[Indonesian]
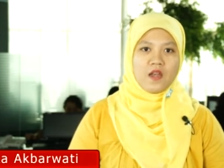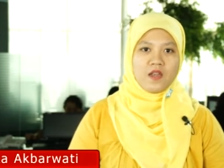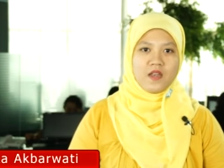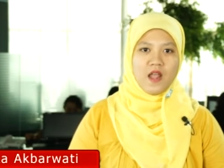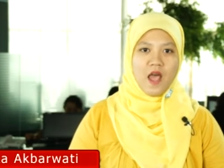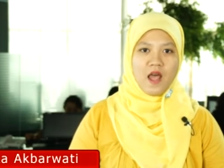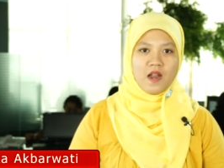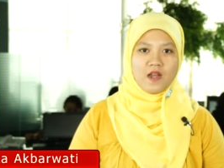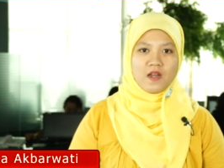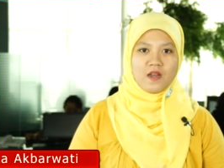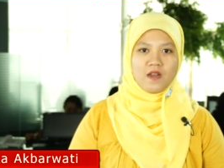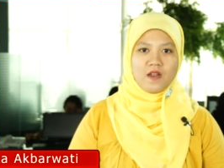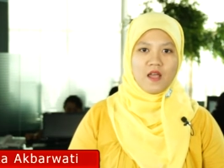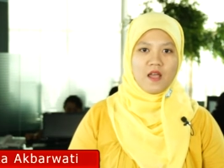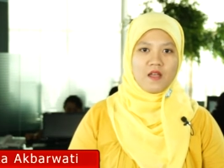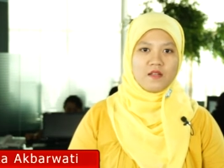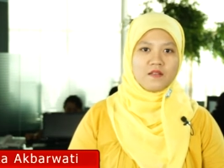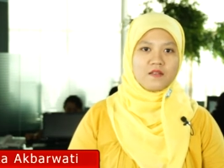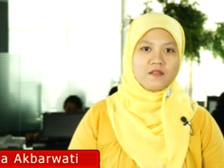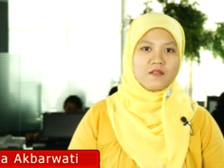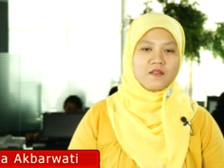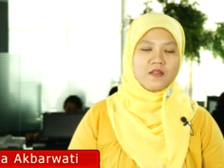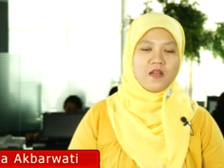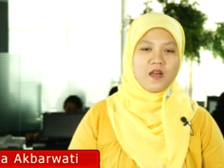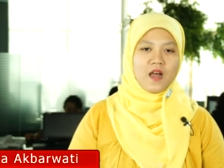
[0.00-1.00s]
dan
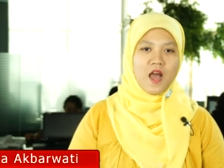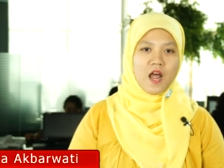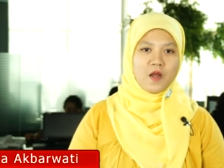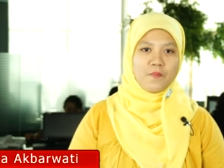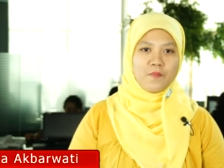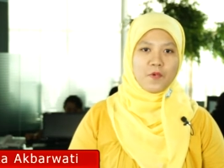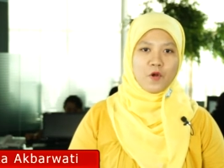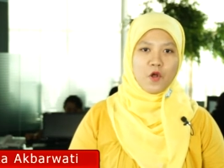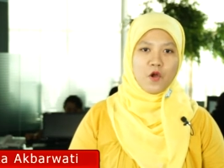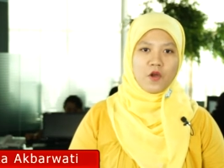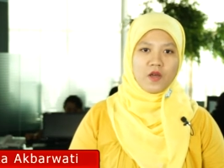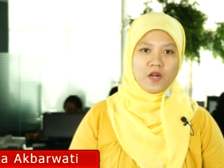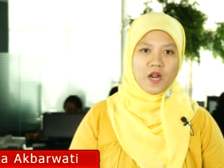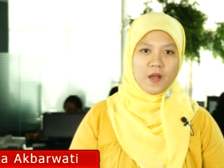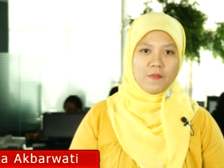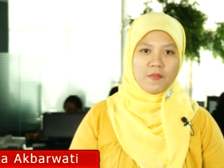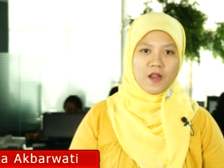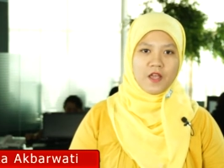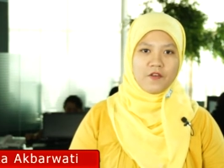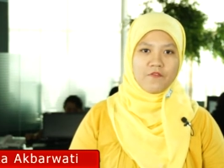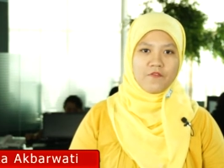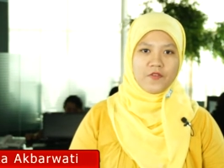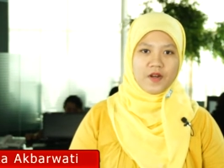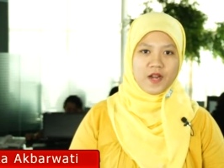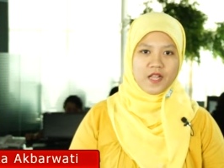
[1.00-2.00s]
dengan program
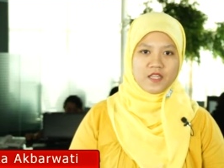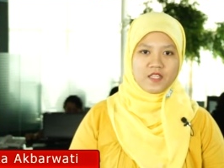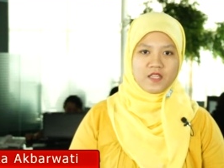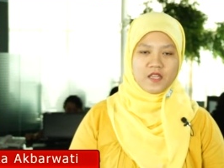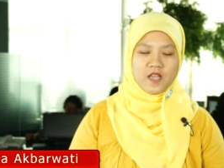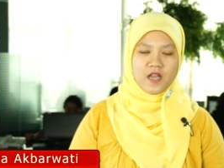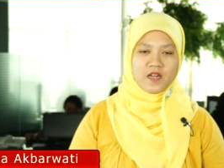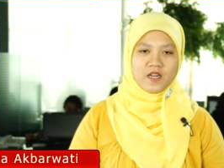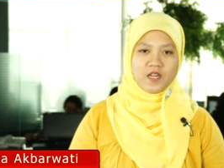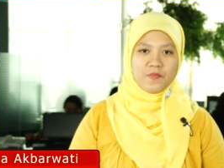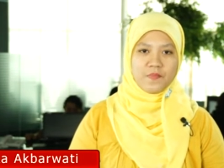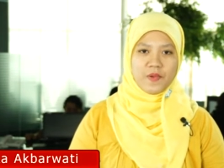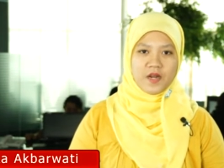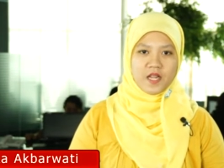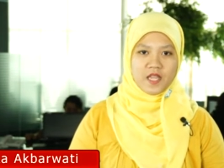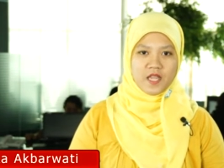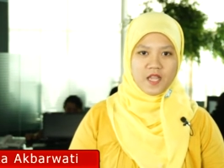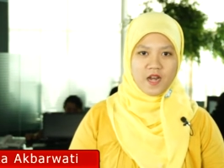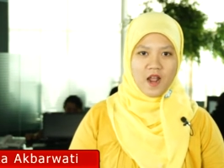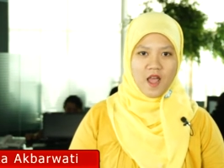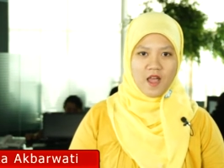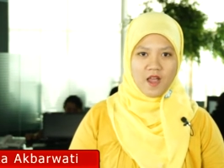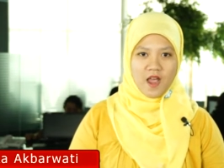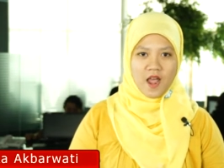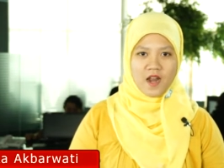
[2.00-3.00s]
leverage yang
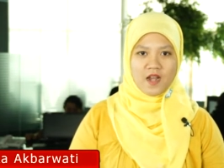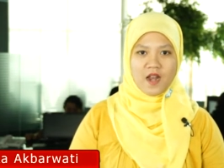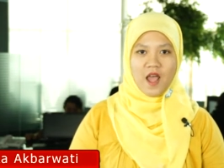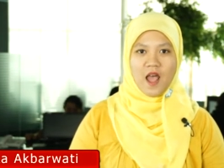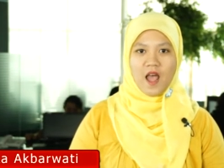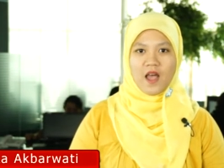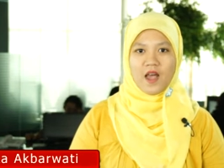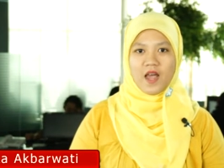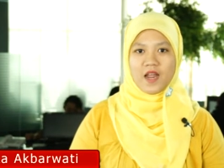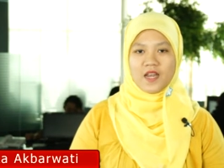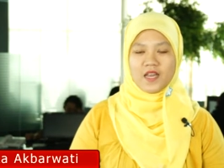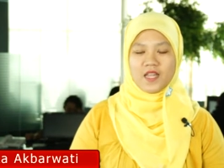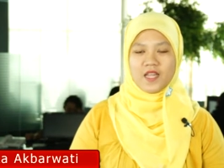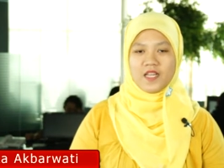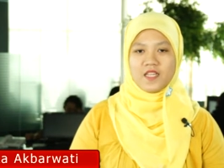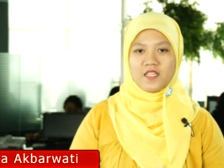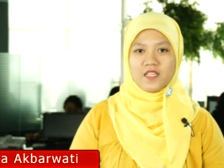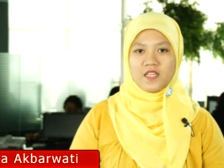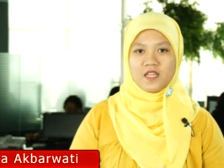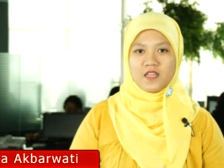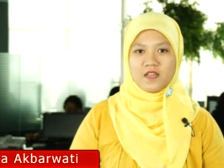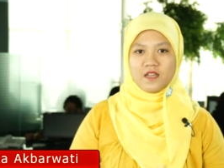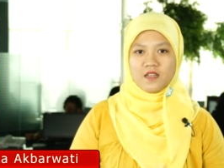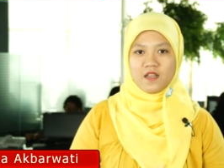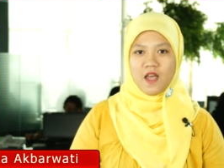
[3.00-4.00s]
diperkirakan akan
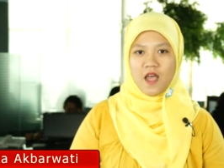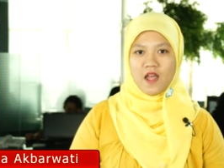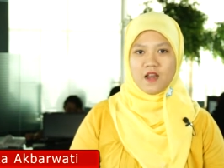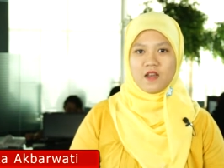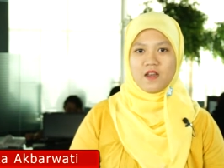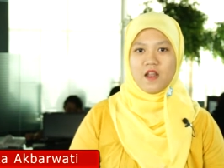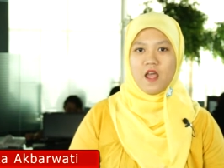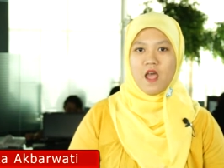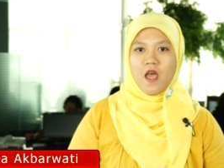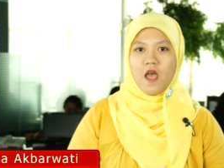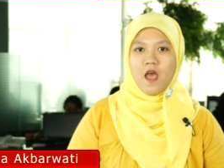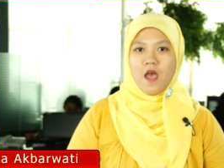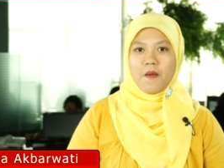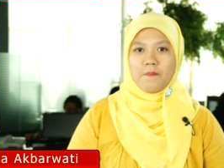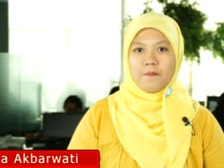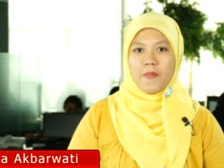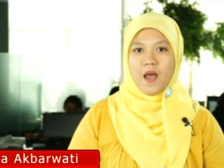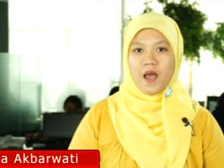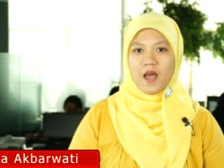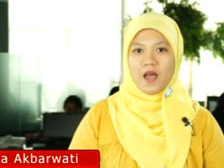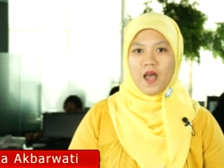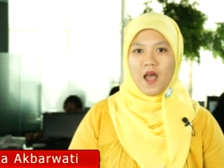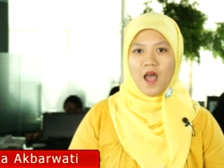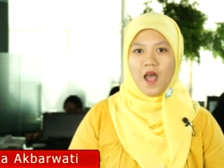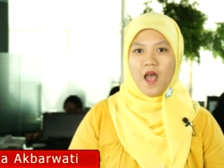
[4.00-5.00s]
diizinkan,
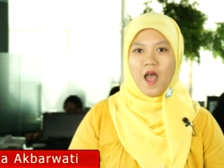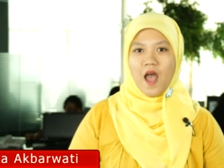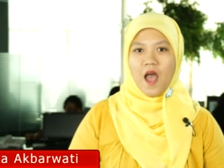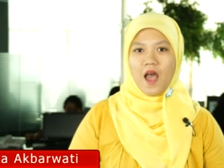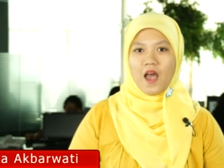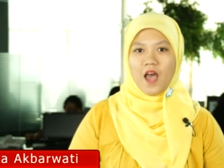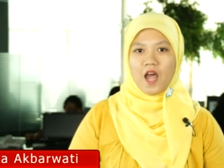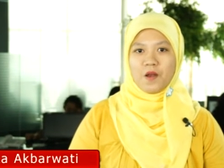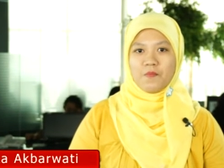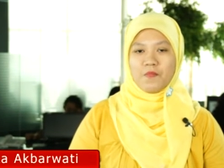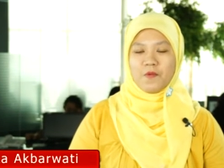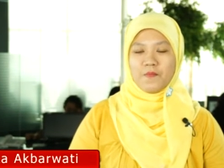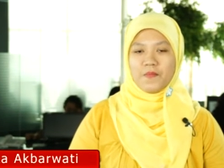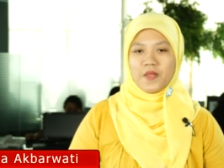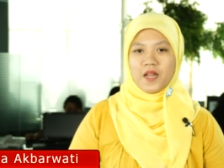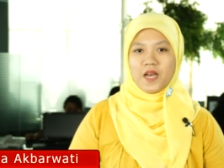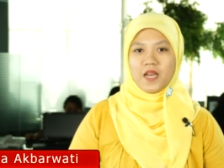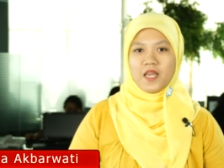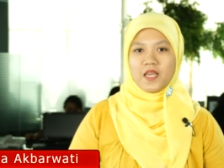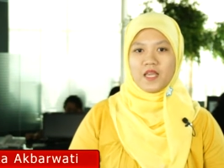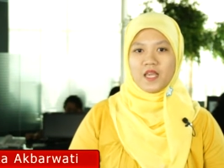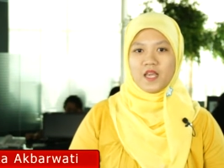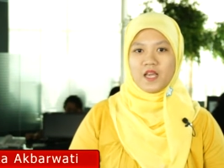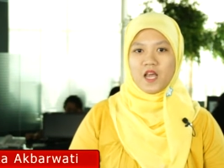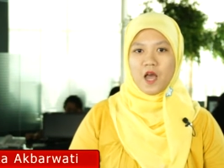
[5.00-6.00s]
maka akan
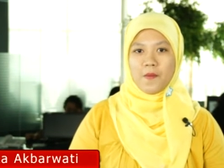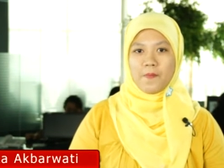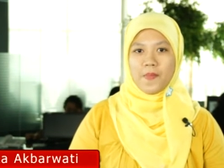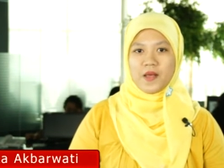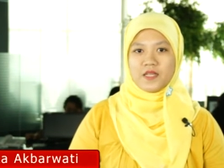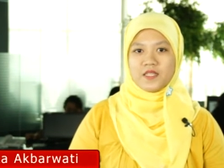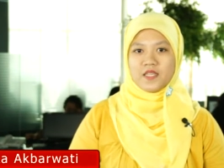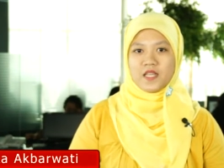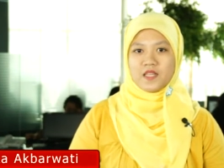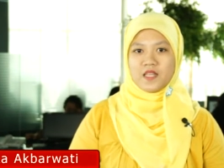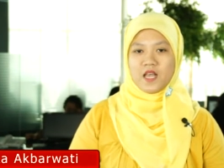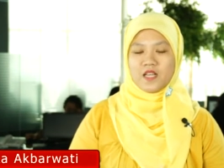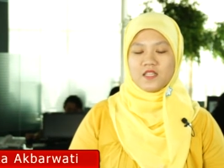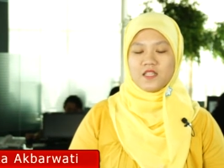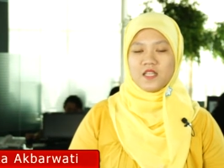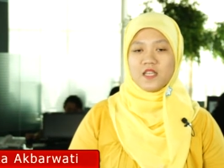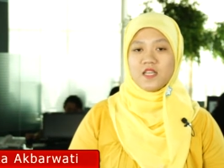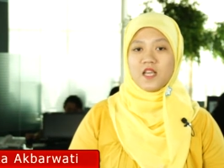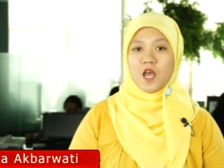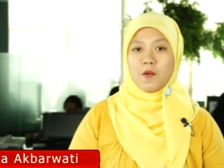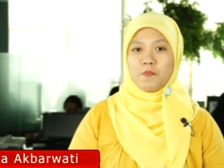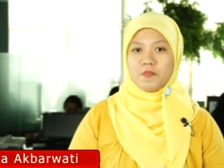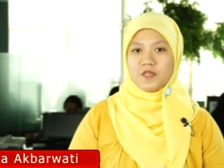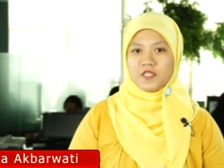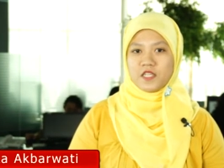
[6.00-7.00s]
memiliki kapasitas
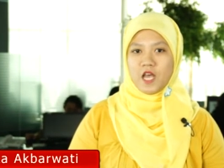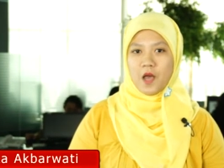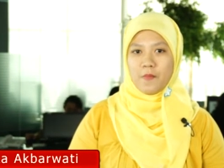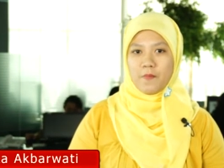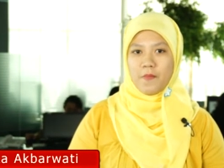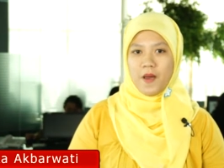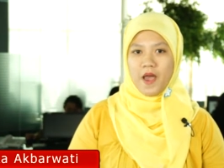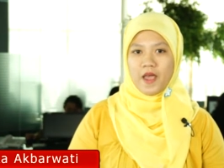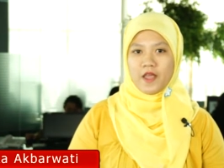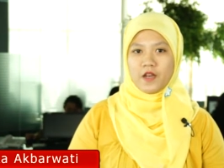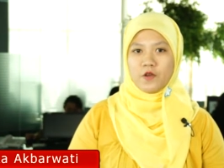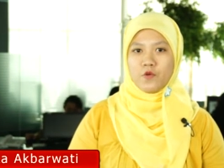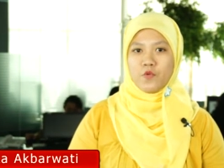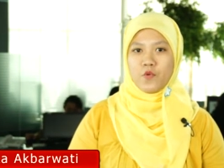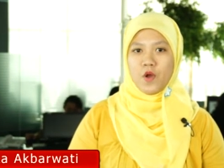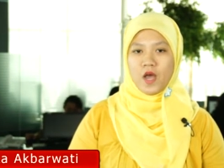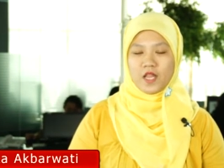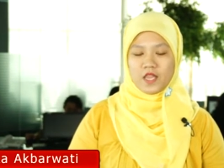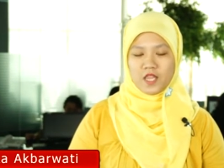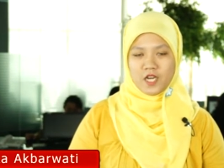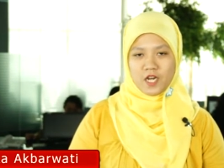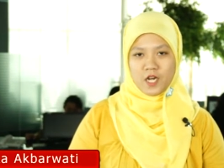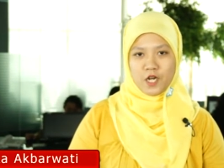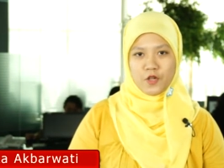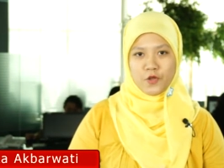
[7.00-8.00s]
hingga mencapai
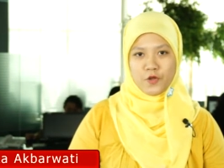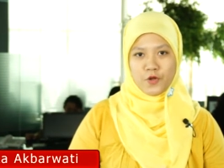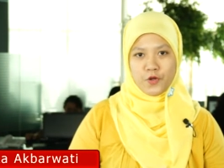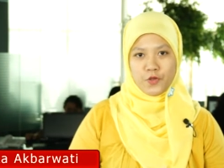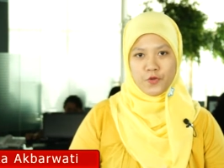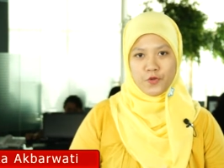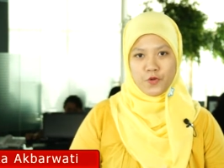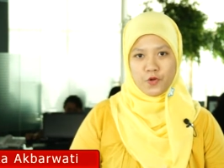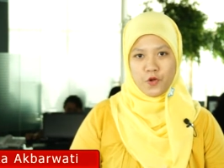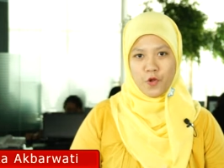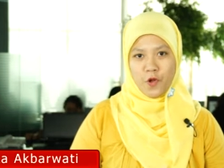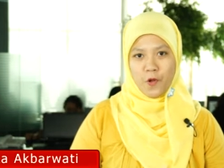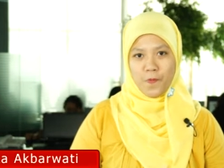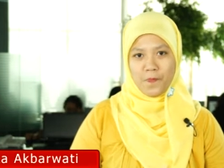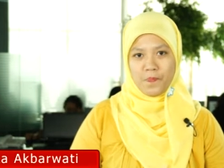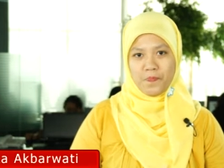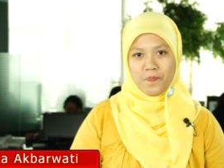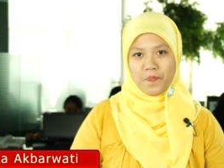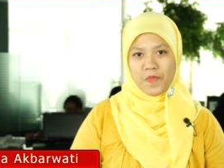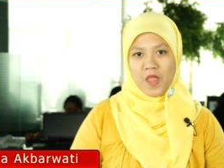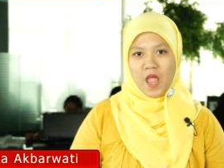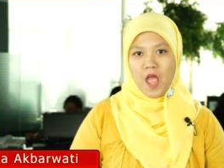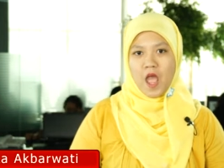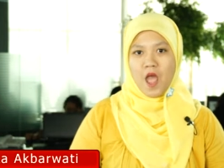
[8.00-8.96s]
2 triliun euro.